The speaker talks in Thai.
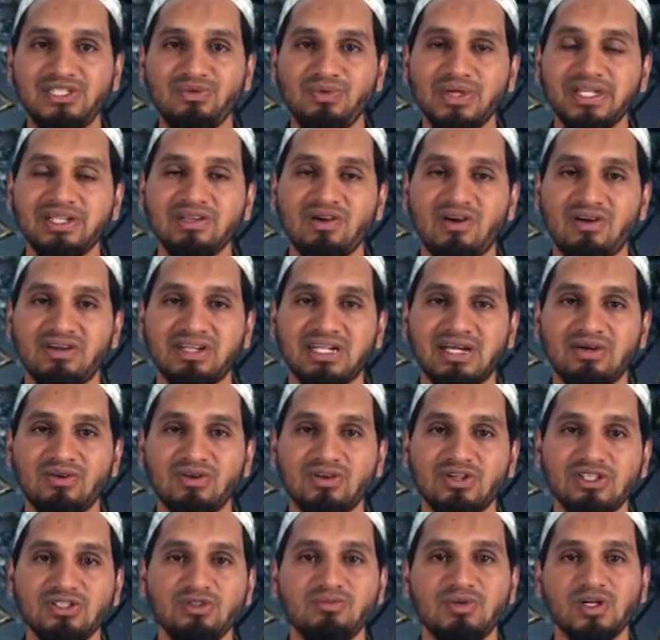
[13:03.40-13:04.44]
ชีวิตของเรา
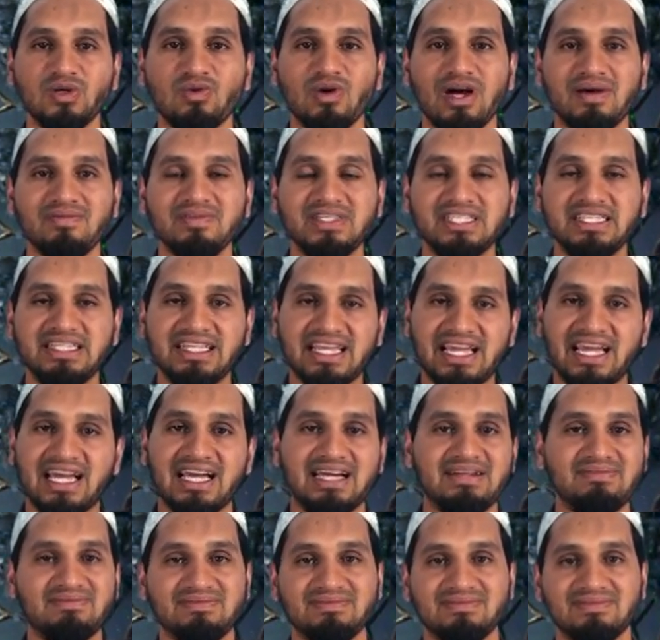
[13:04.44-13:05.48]
ก็อยู่บนความดี
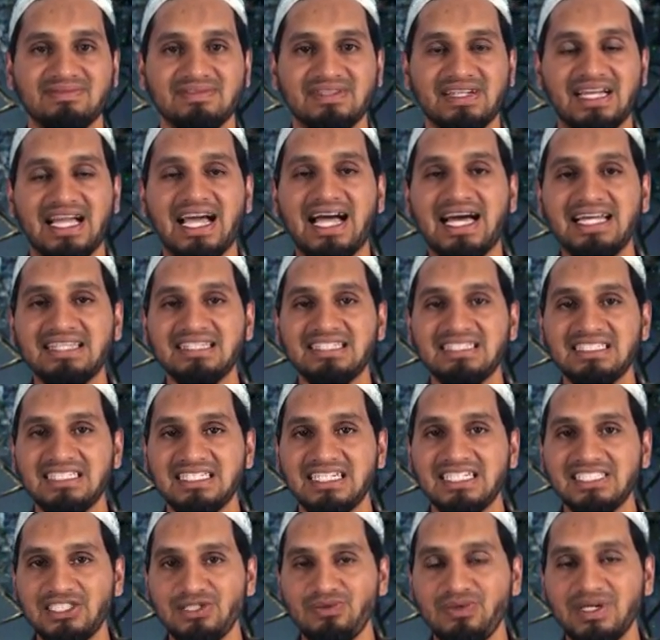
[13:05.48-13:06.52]
งาม การเสี
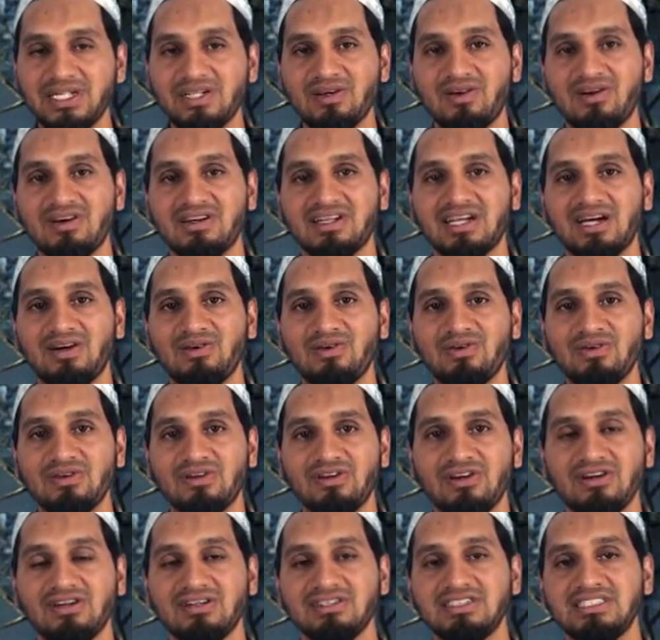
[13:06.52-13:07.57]
ยชีวิตของเรา
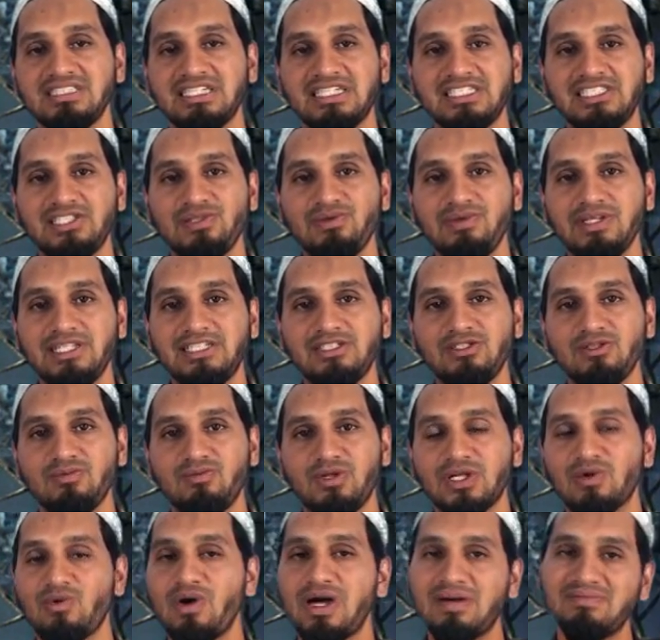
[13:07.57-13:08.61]
ก็เสียชีวิตอยู่
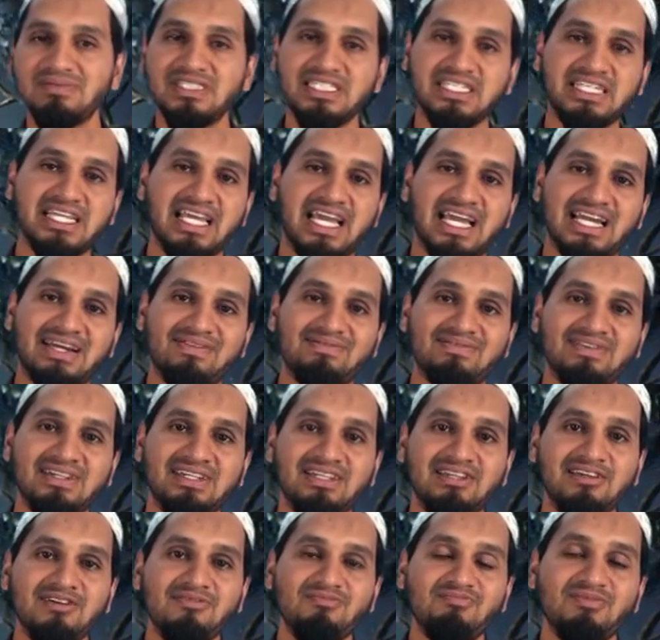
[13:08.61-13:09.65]
บนความดีงาม
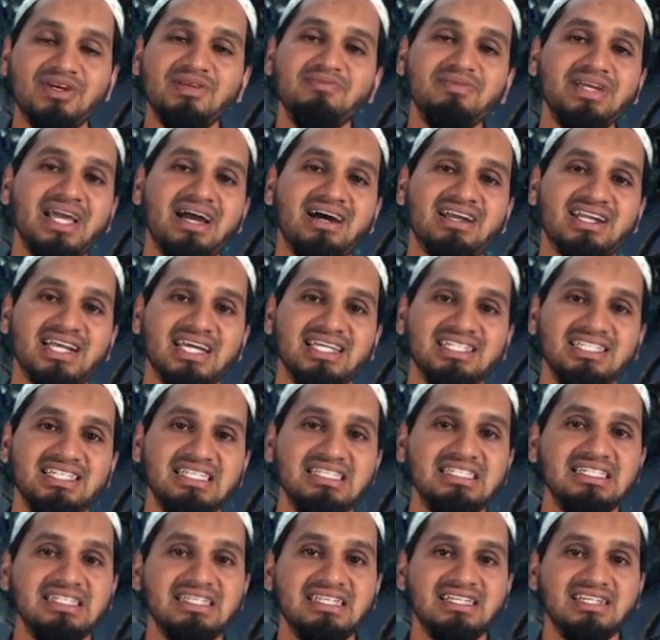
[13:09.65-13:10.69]
มันมีอะไร
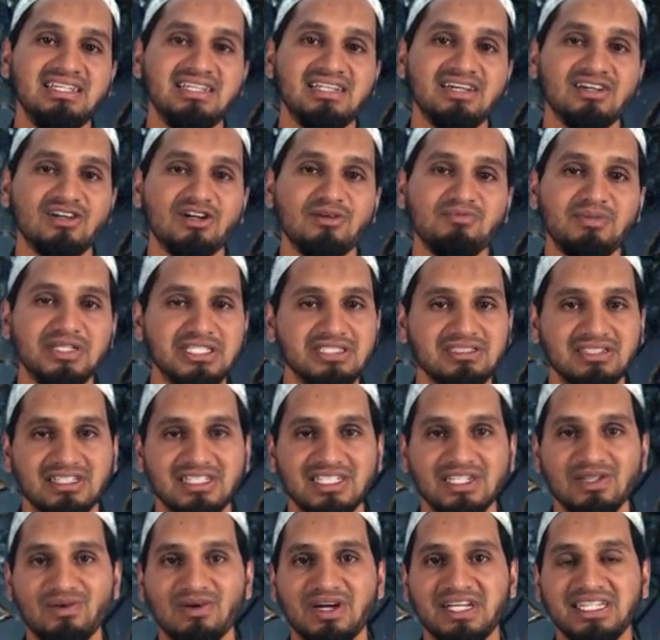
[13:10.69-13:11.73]
ที่ดีแล้วก็ประเสริฐ
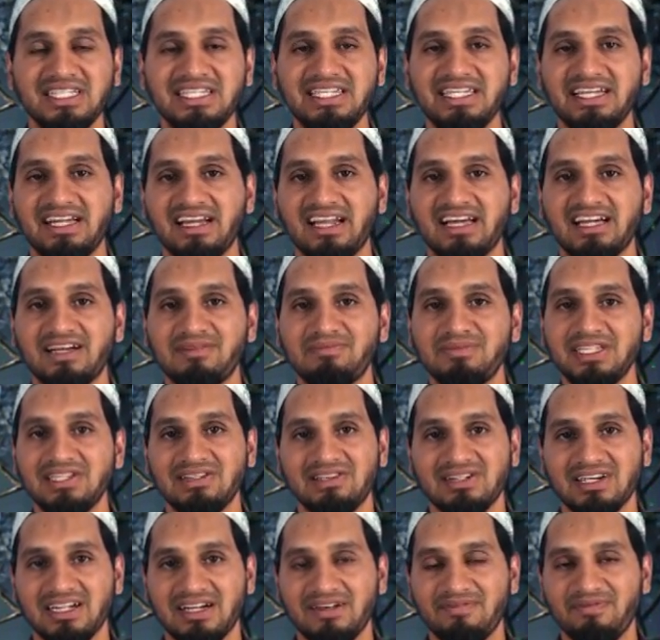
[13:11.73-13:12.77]
ยิ่งกว่านี้อีกครับพี่
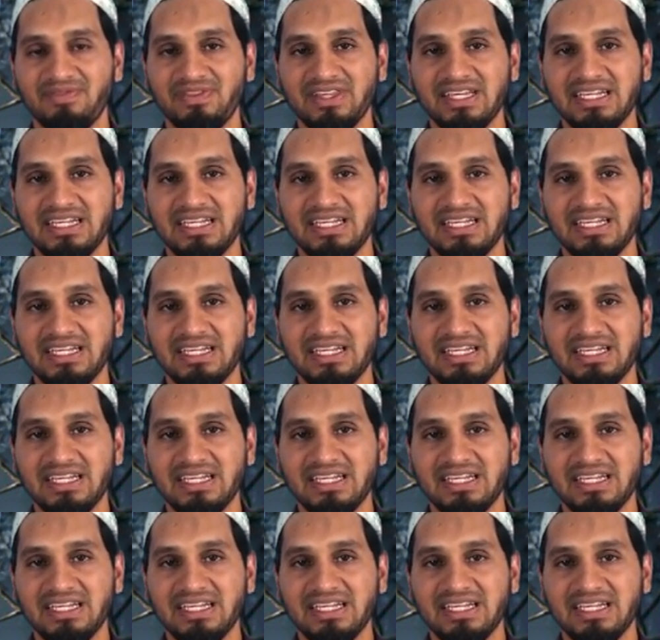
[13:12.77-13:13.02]
น้องครับ